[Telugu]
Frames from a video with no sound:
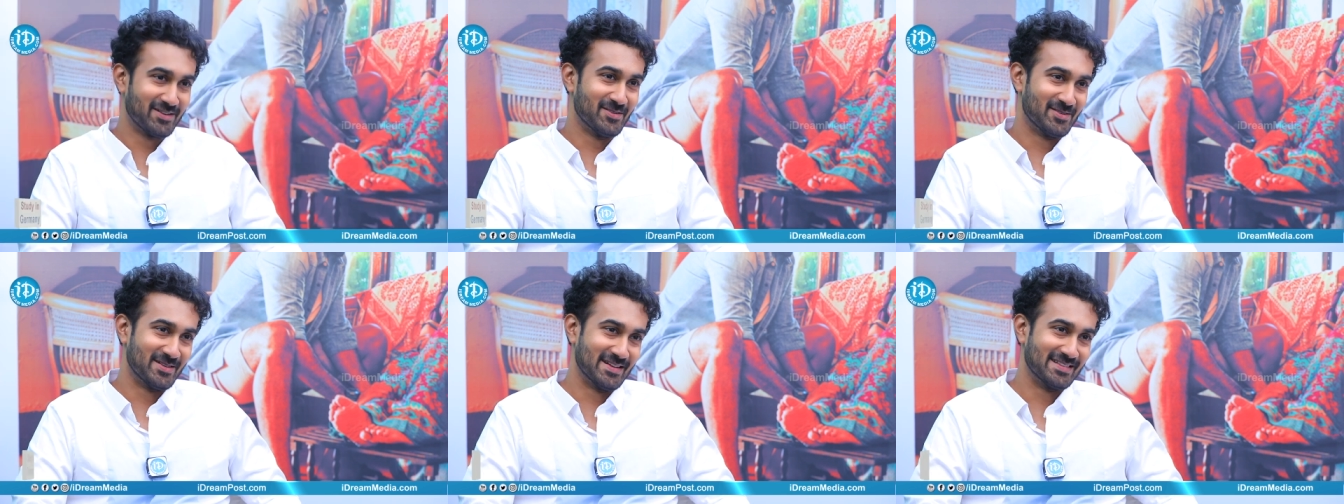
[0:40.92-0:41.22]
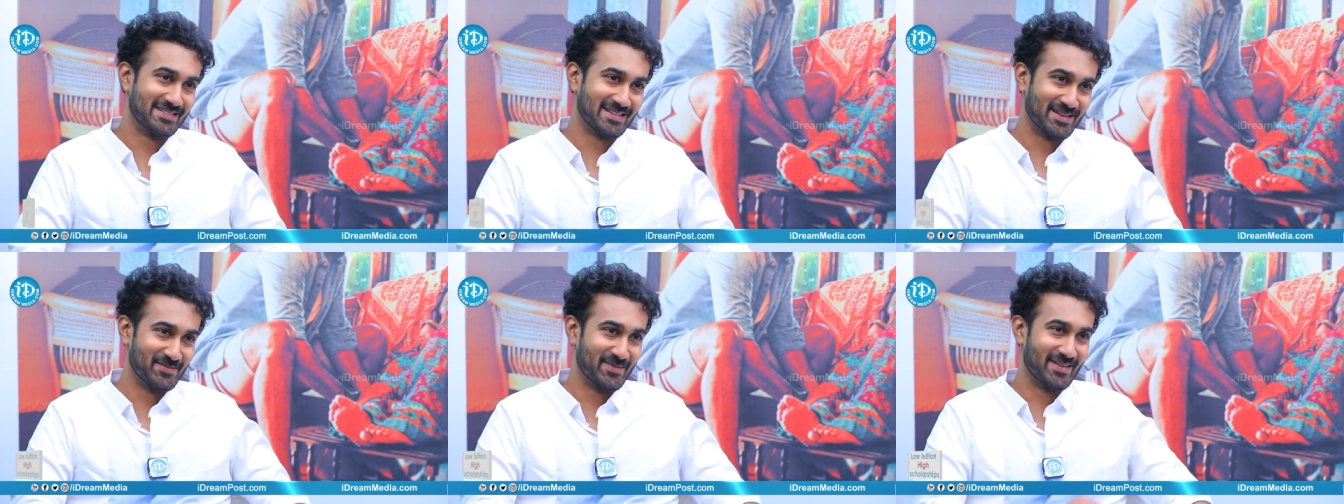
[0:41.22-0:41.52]
uh, లో
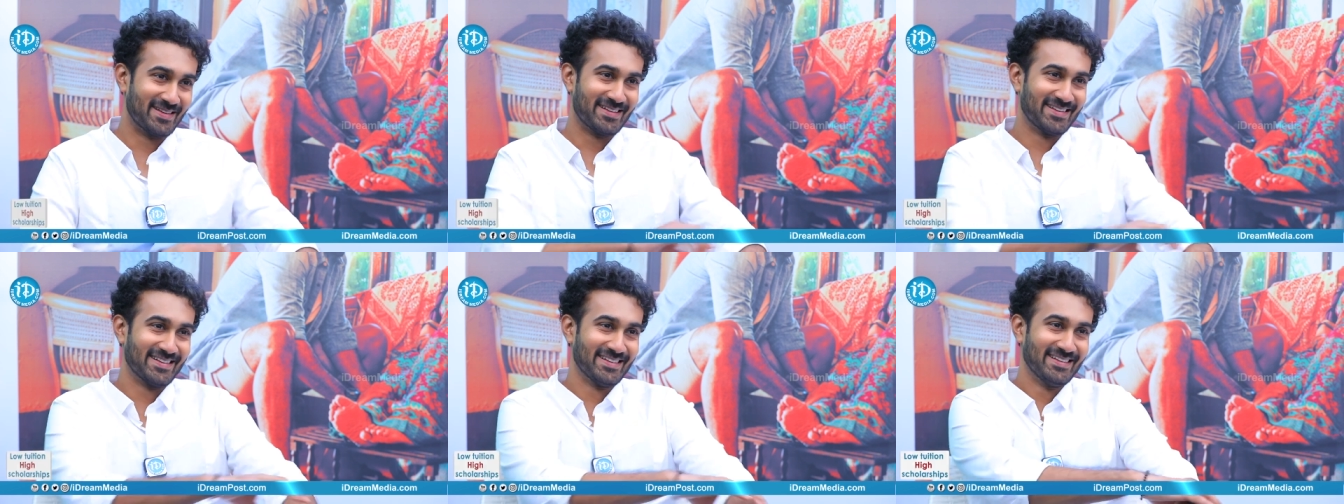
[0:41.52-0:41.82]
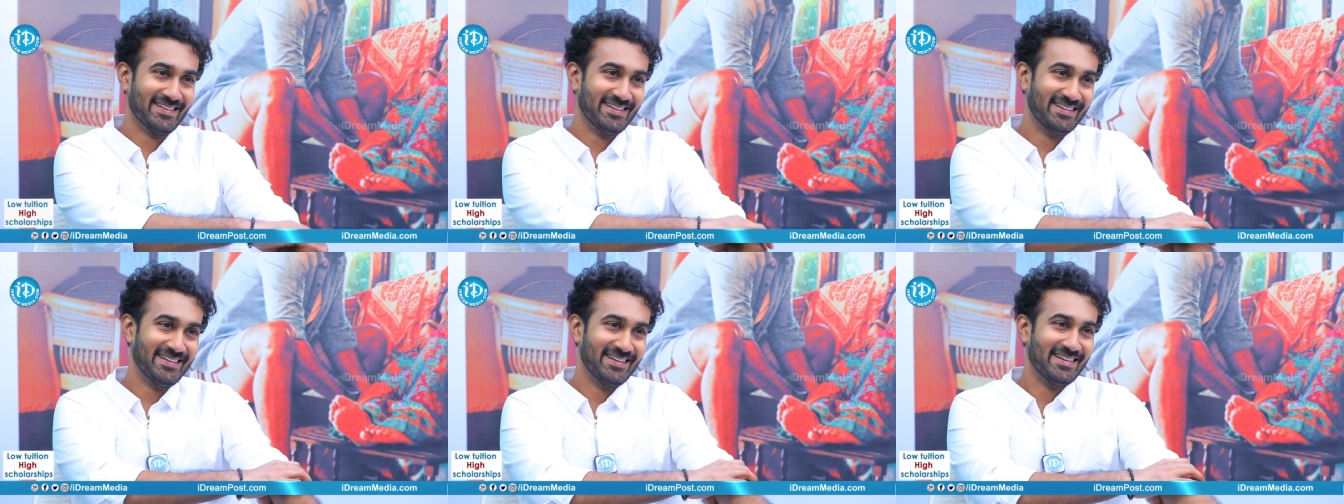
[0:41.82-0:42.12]
ఉన్నాను సమ్మర్ కి
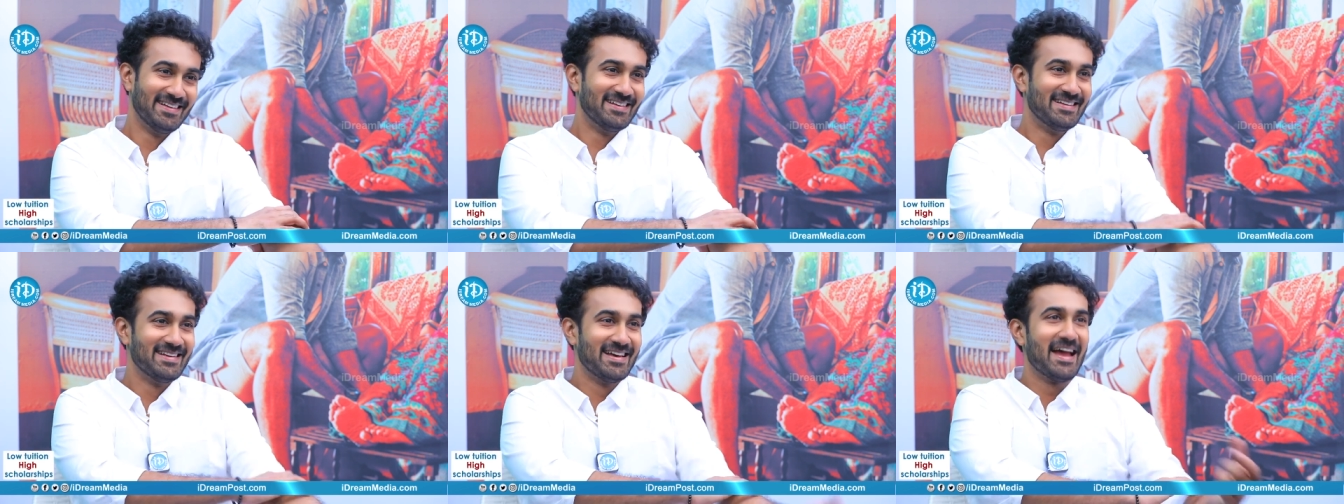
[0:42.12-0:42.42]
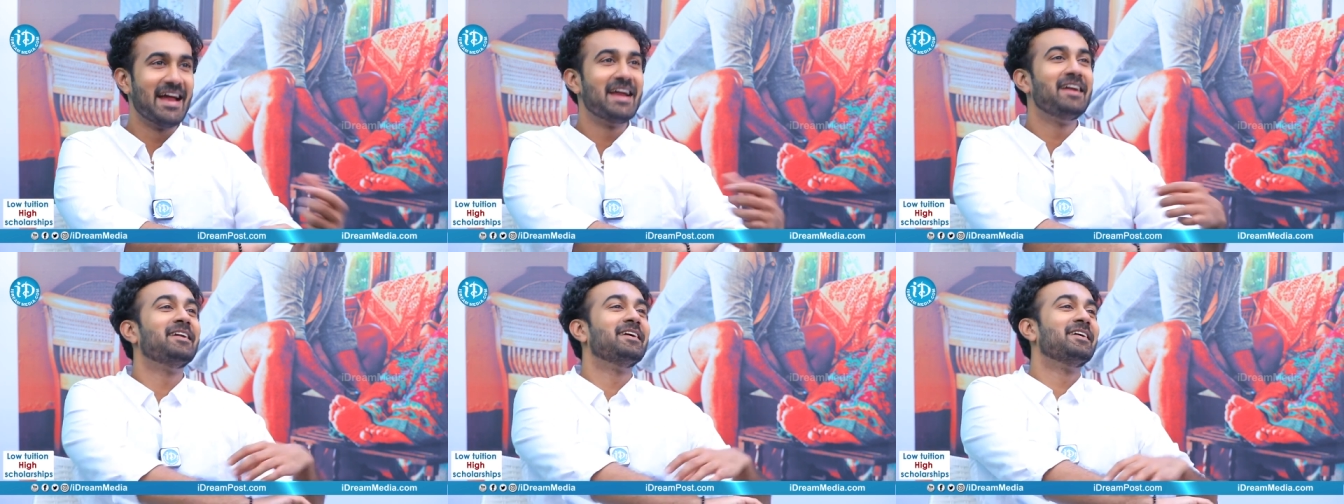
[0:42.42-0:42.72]

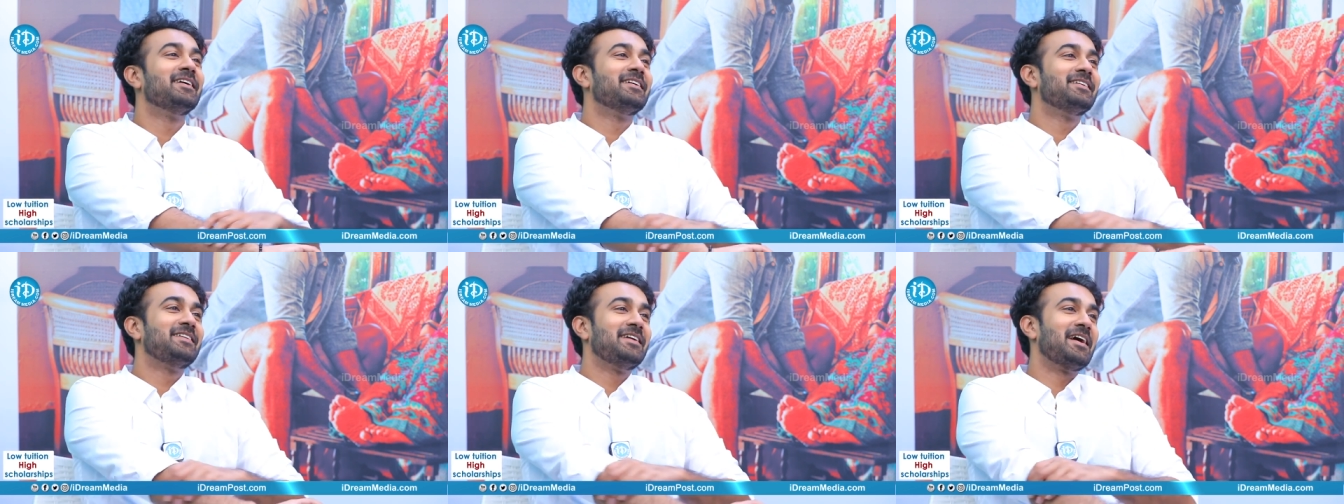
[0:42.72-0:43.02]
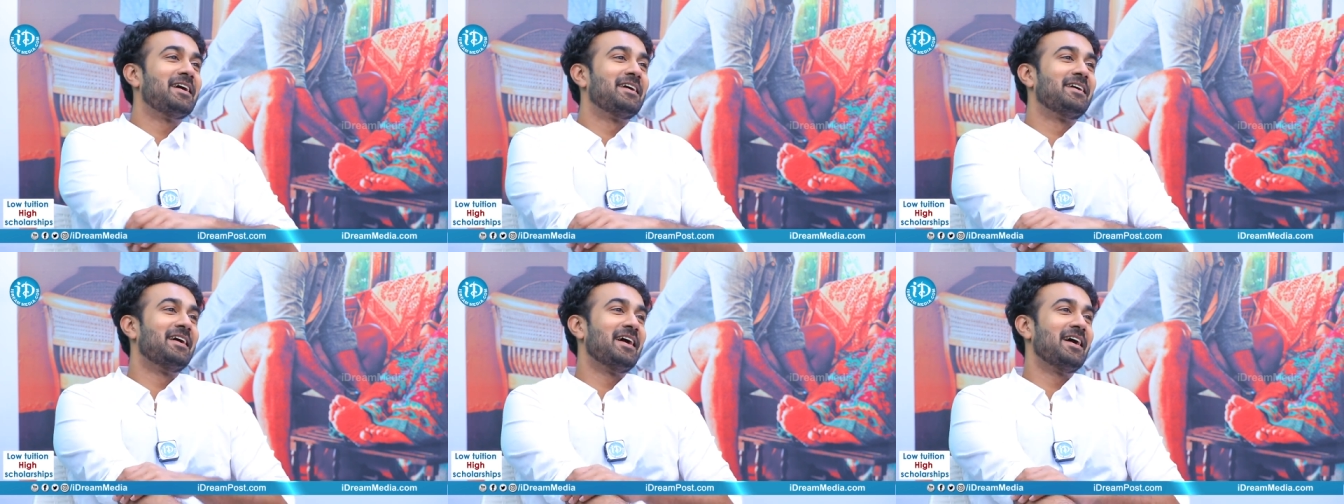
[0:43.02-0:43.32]
అండ్ యా